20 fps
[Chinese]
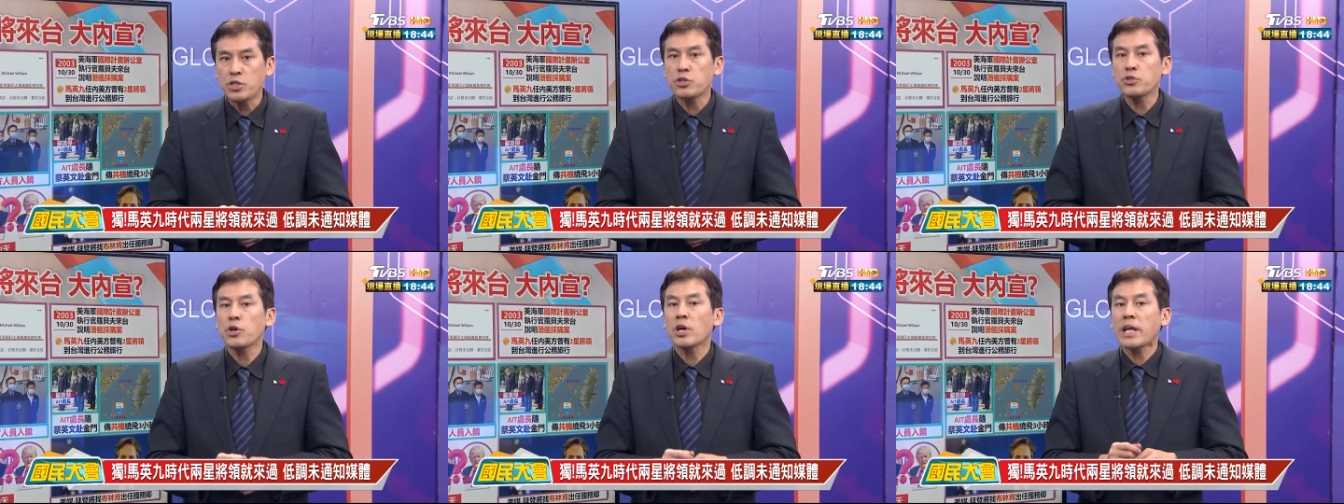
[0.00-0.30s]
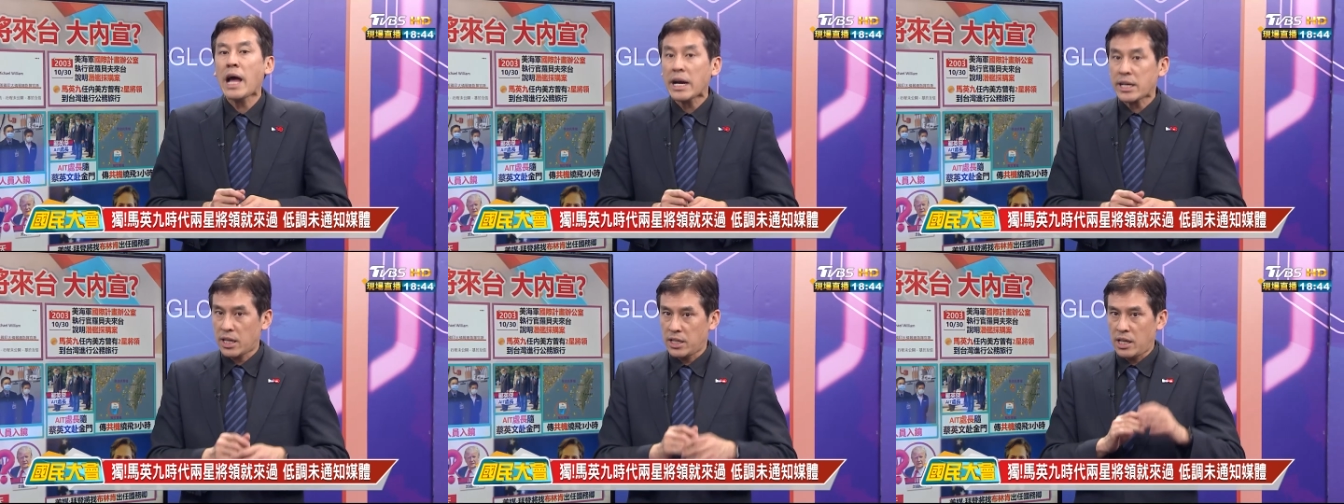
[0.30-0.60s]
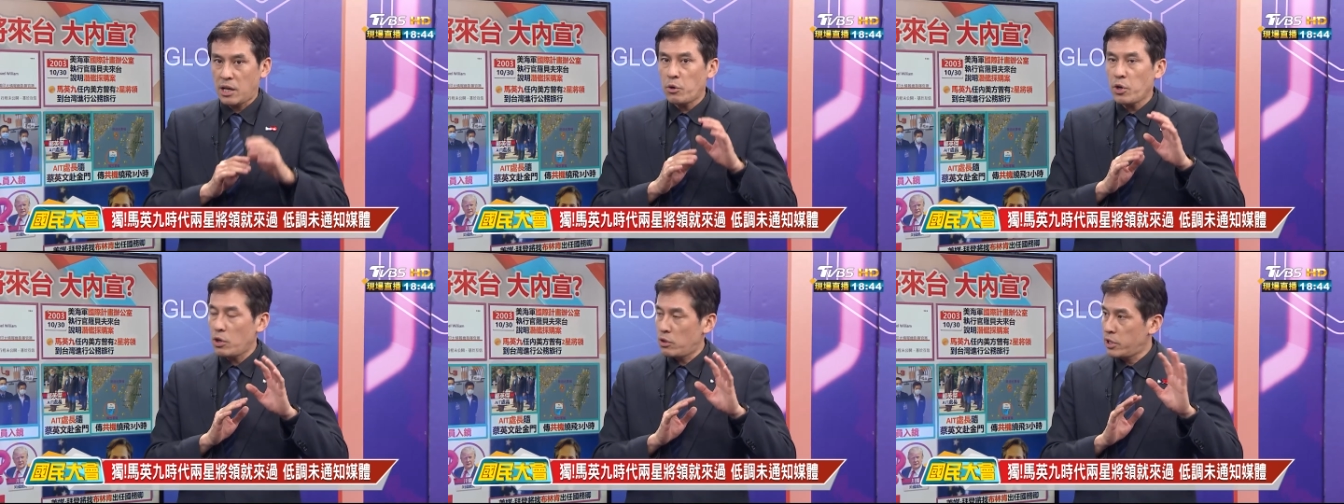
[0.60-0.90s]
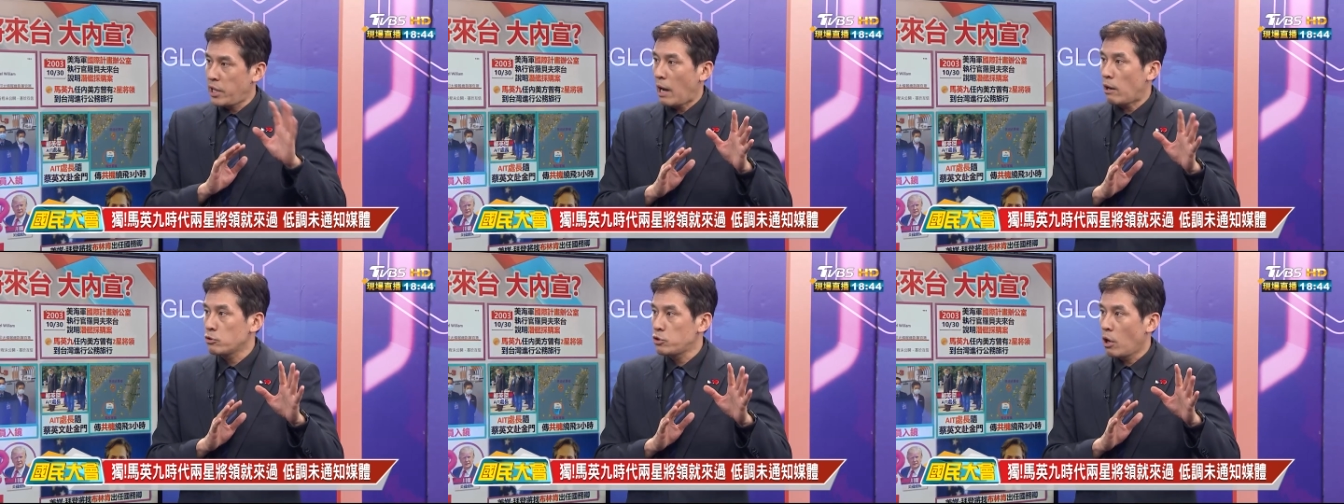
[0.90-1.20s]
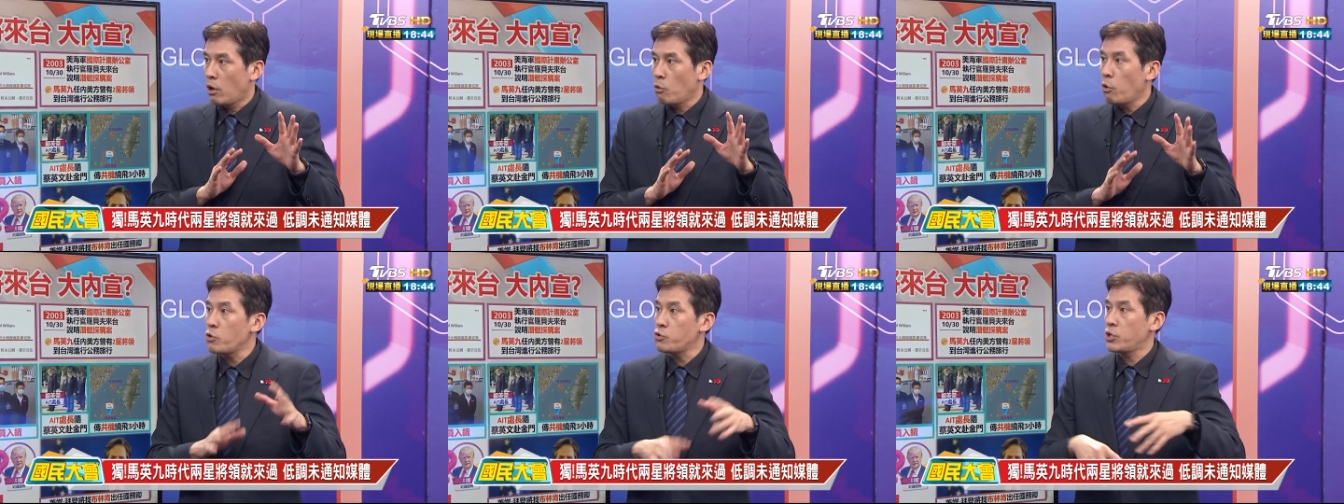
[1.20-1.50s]
对，就说他可能会有调
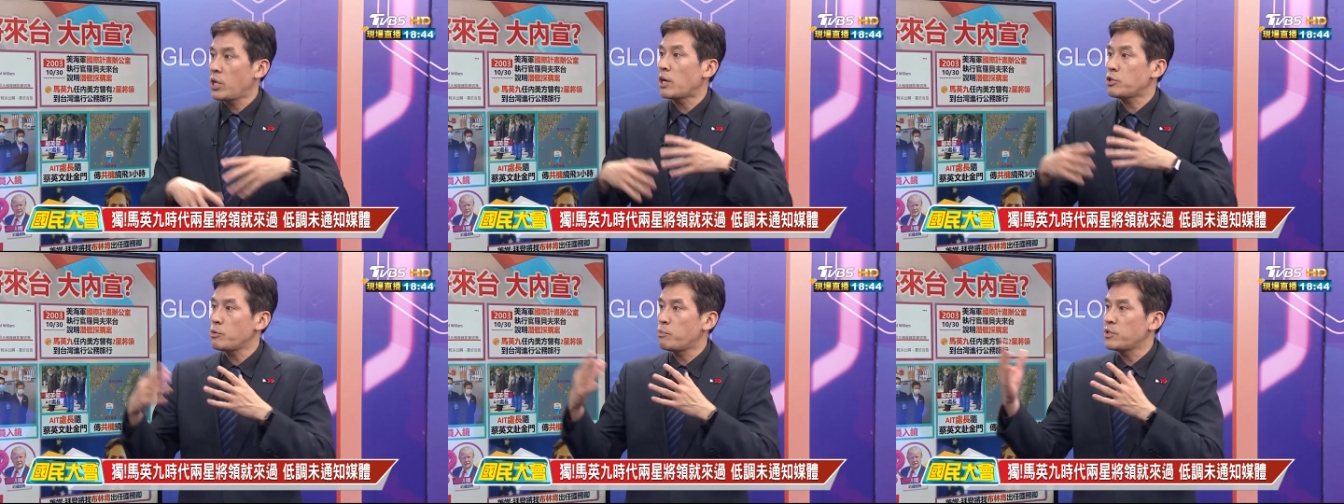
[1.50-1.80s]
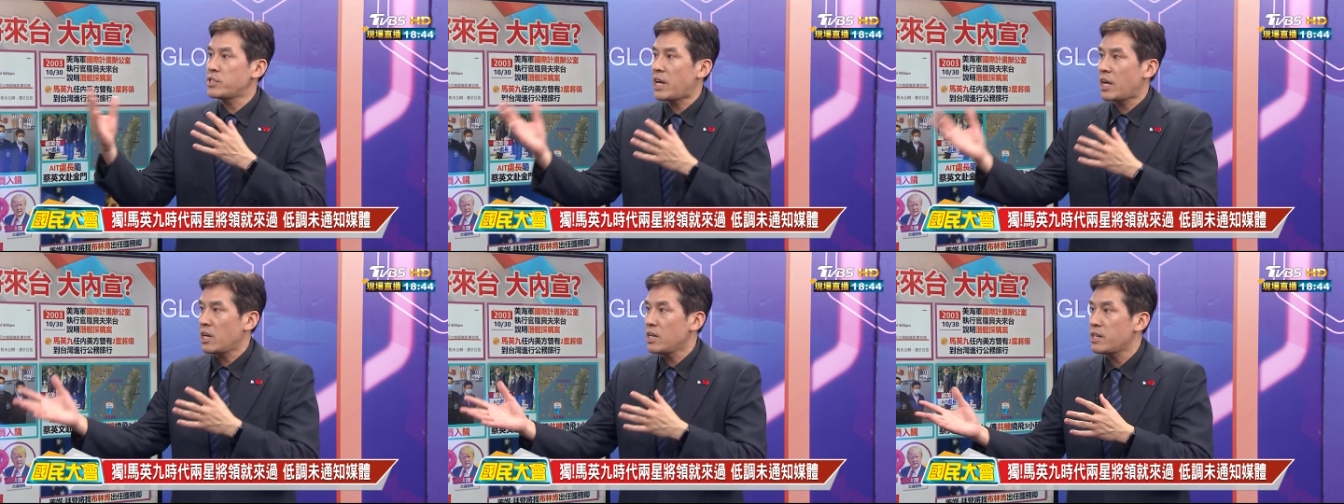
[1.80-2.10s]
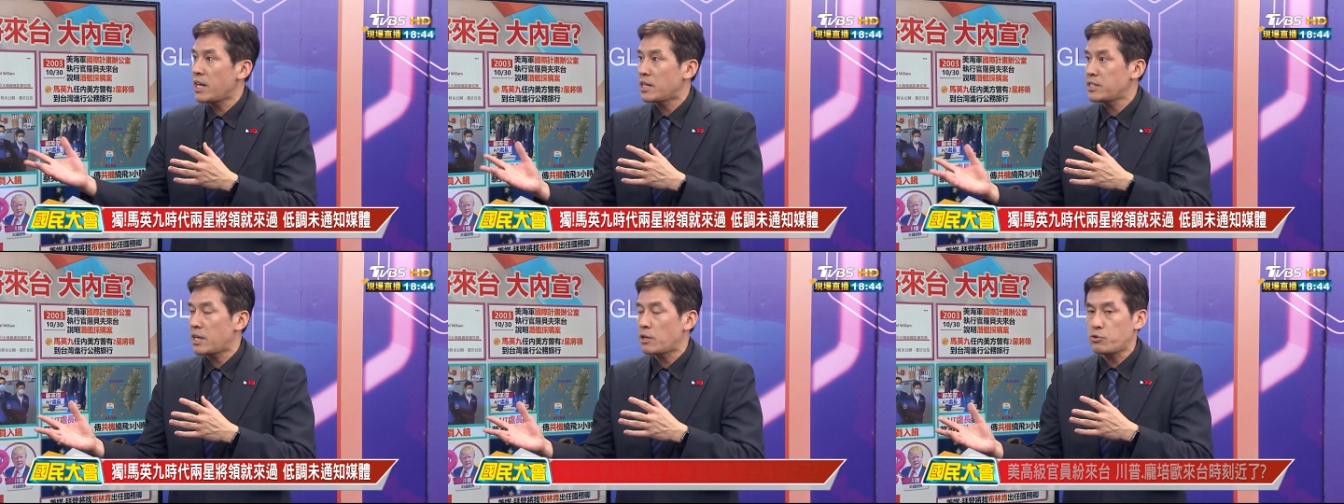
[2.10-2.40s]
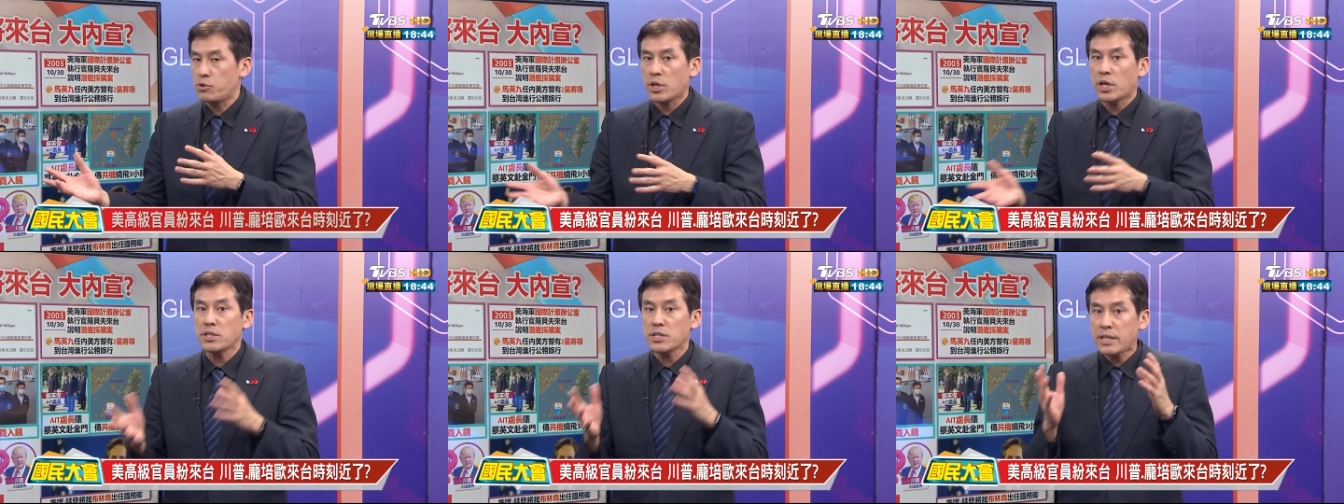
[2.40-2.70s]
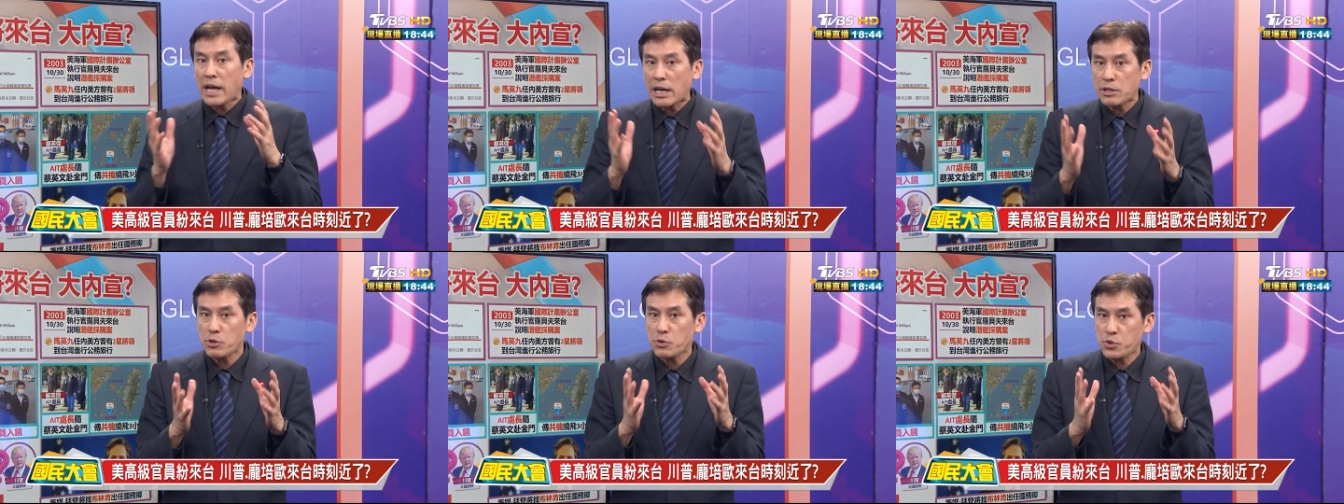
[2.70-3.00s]
动，或许他就不在印太战区，可
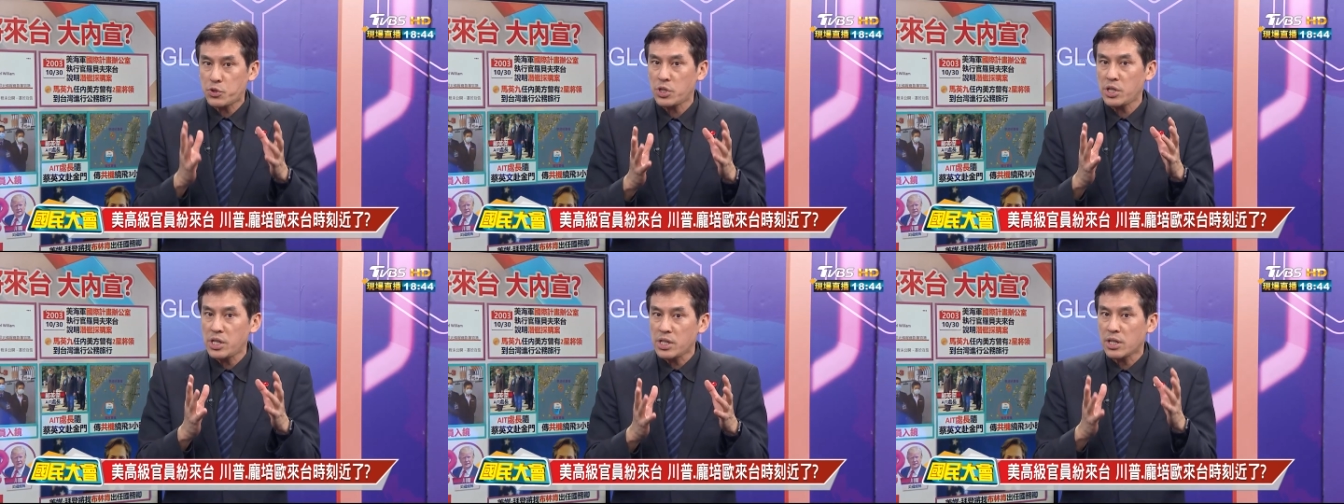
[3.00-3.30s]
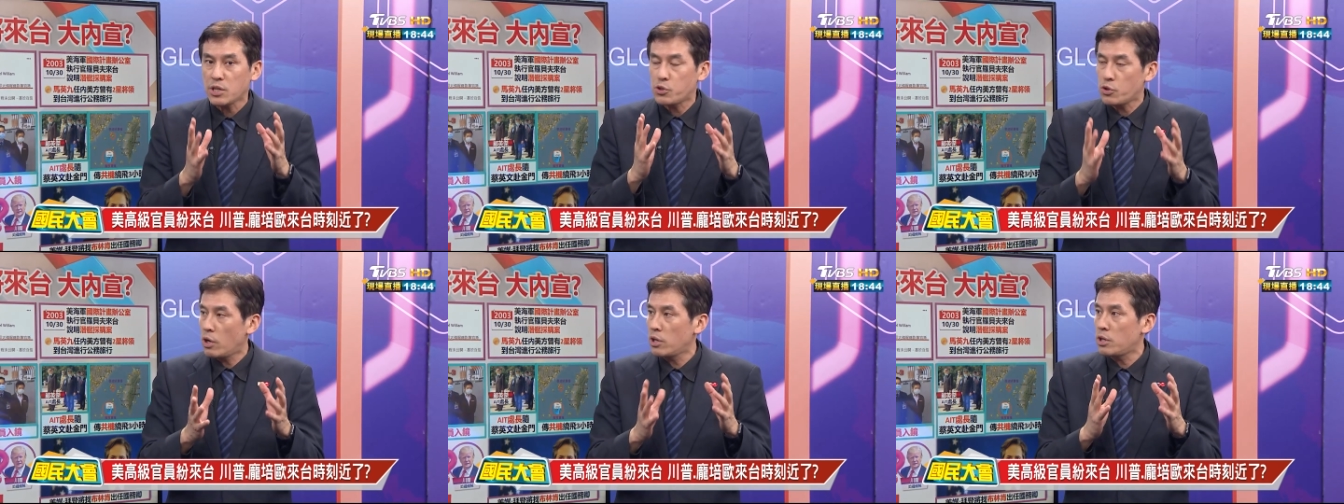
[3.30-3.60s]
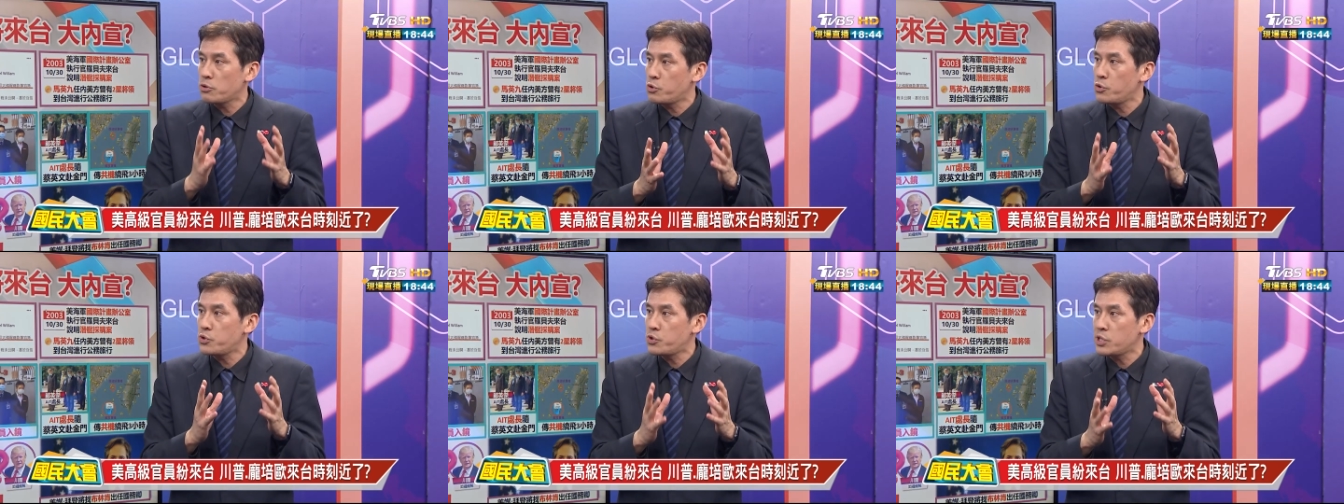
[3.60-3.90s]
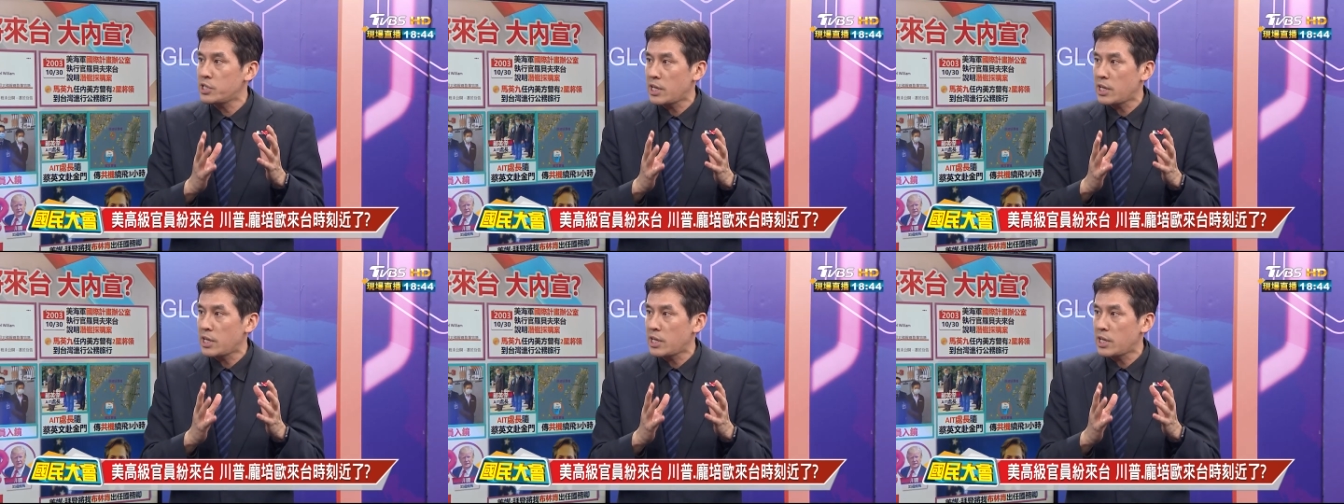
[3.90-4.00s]
是他就是一个重要的军